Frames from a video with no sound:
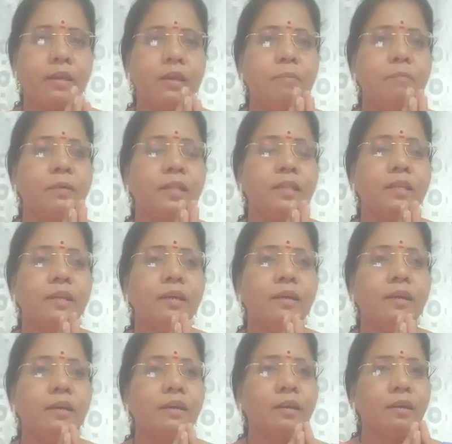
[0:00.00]
ఈ మధ్య
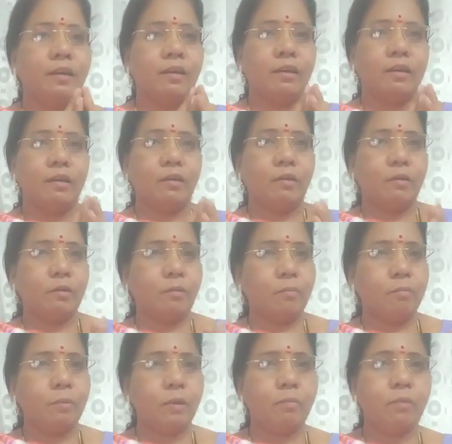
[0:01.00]

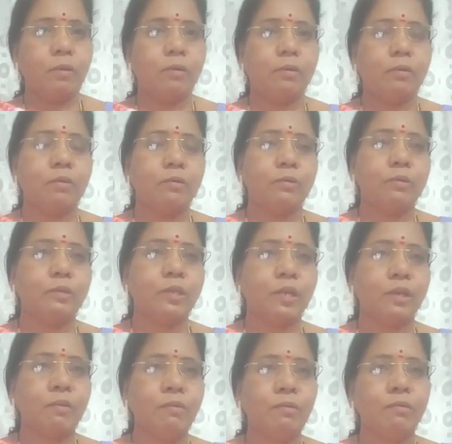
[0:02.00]
పేపర్లో
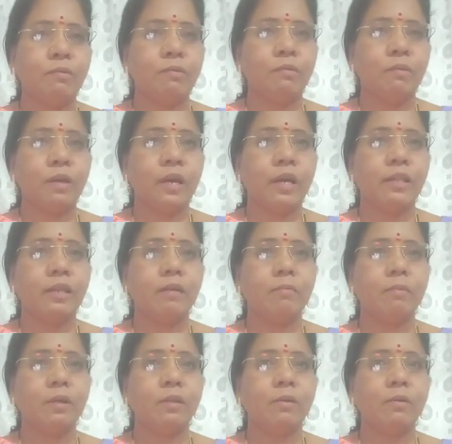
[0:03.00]
చూశాను
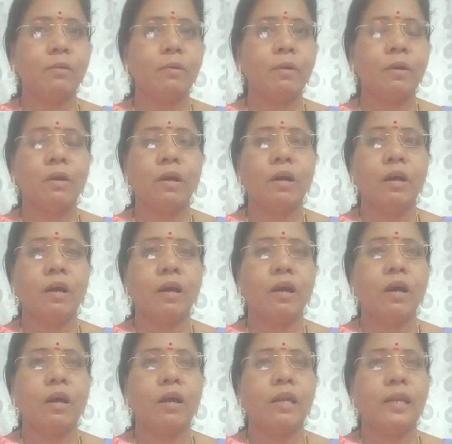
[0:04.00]
హైదరాబాద్లో
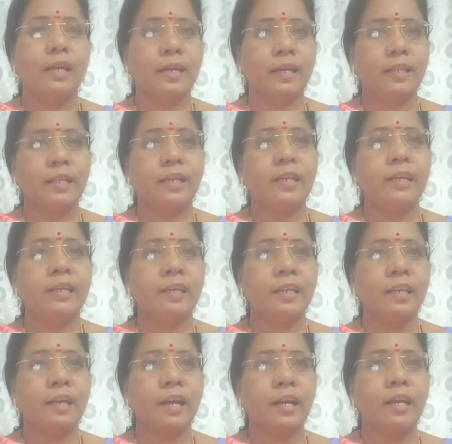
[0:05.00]
లెక్క తేలని
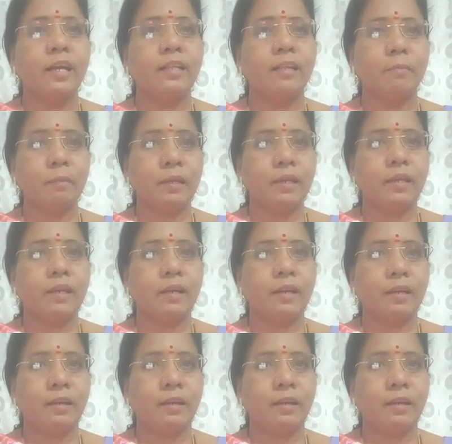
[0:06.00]
అనాథ పిల్లల